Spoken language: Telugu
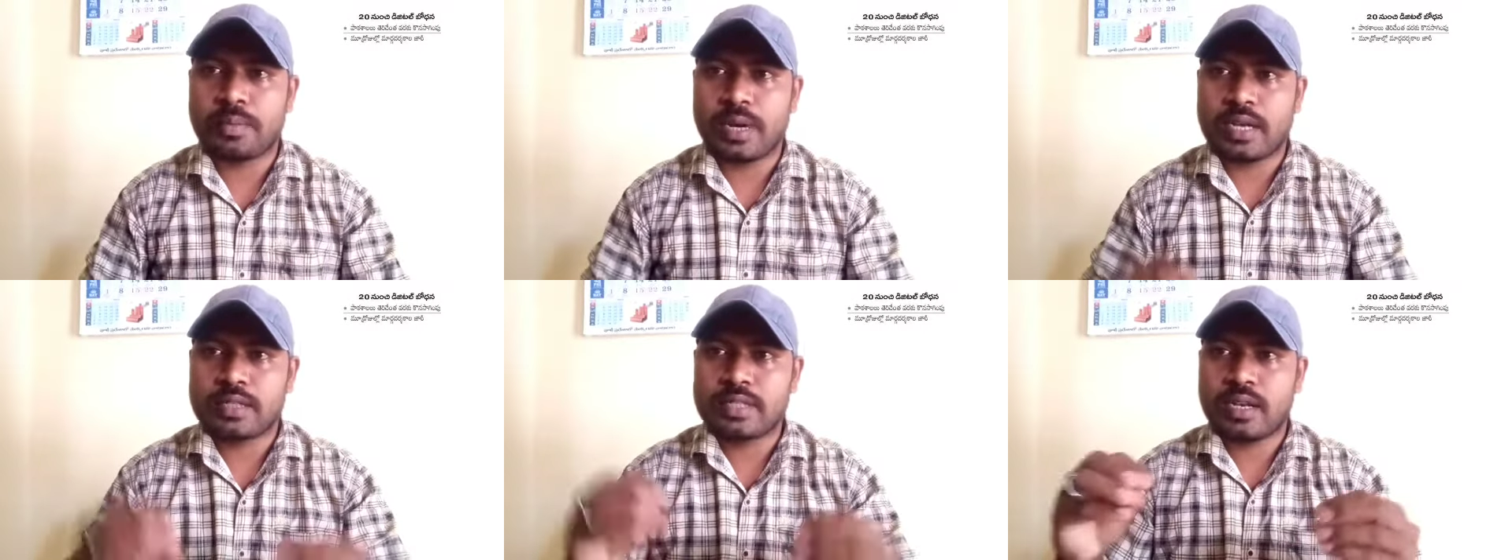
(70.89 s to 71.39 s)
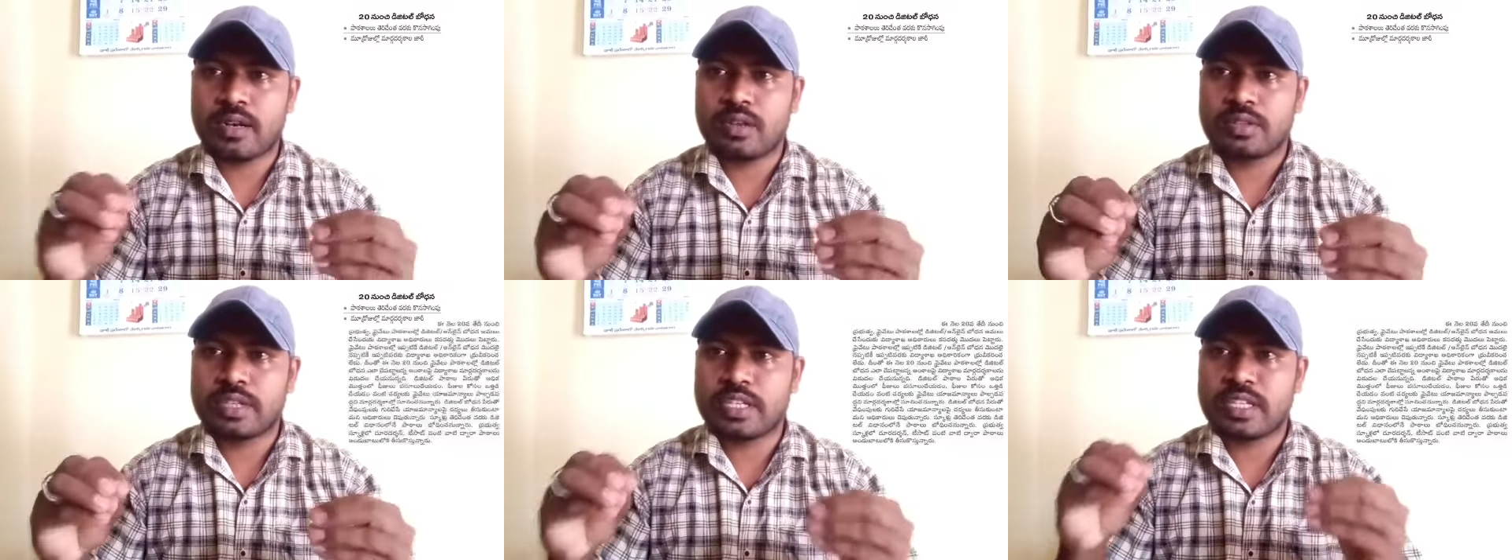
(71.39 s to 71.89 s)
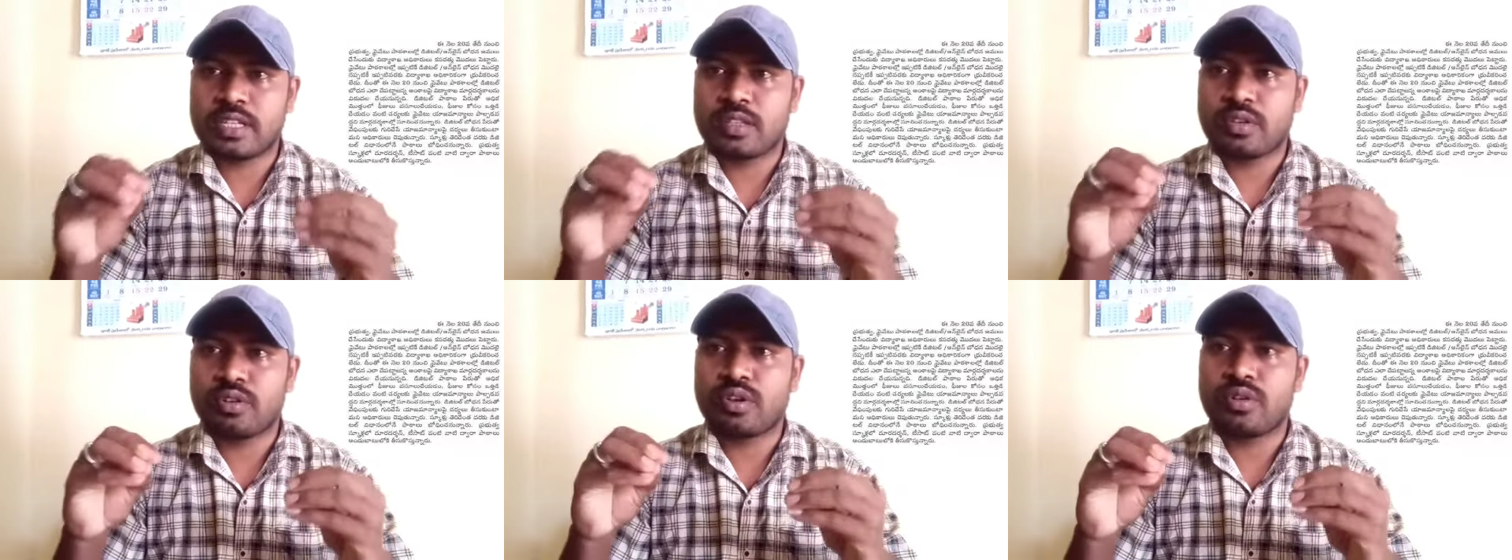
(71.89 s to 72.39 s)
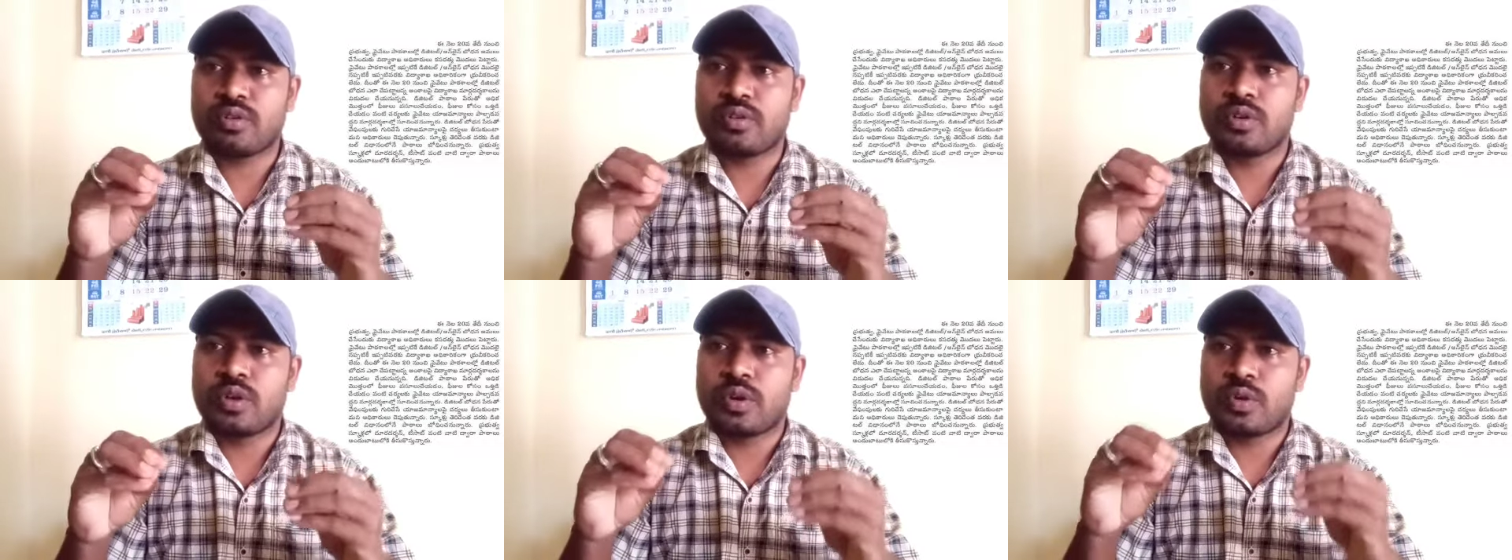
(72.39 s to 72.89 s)
పాఠశాలలు తెరిచేంత వరకు
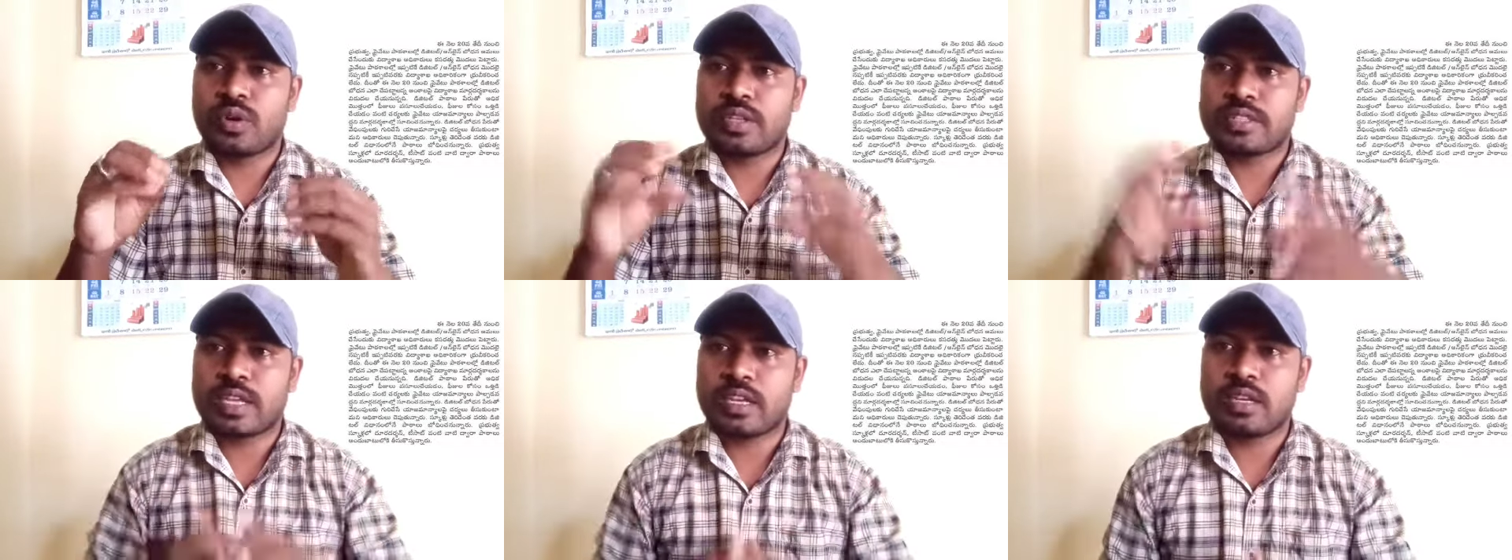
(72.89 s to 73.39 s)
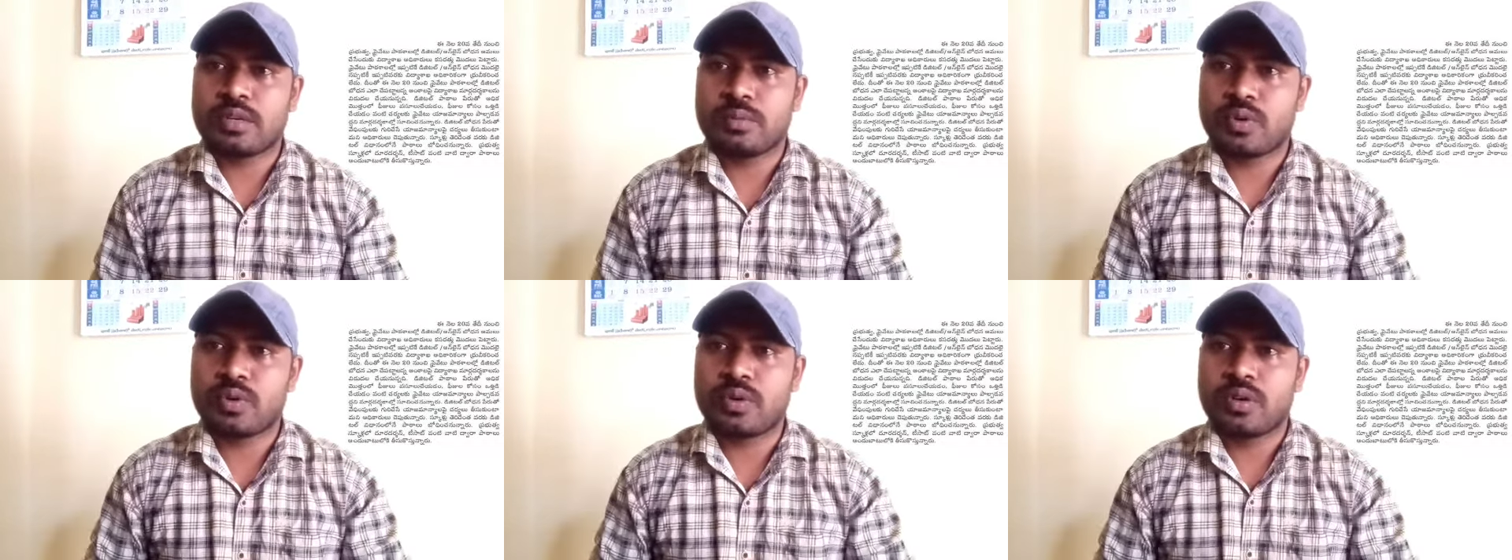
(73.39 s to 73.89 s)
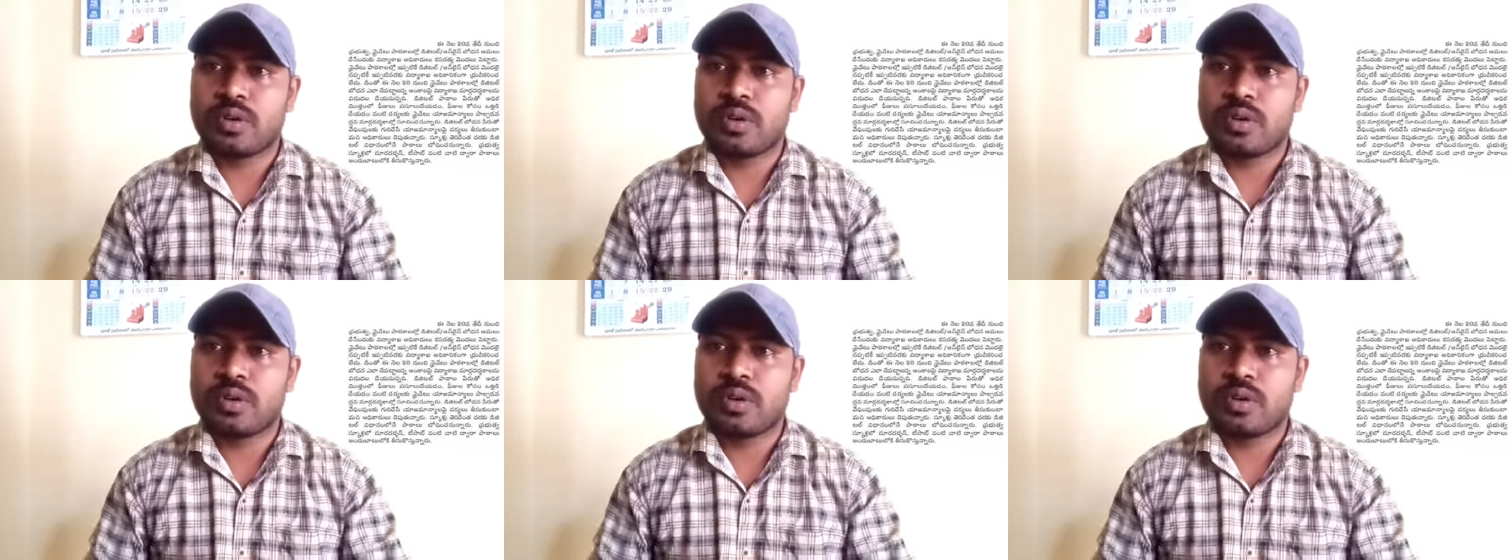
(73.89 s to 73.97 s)
కొనసాగింపు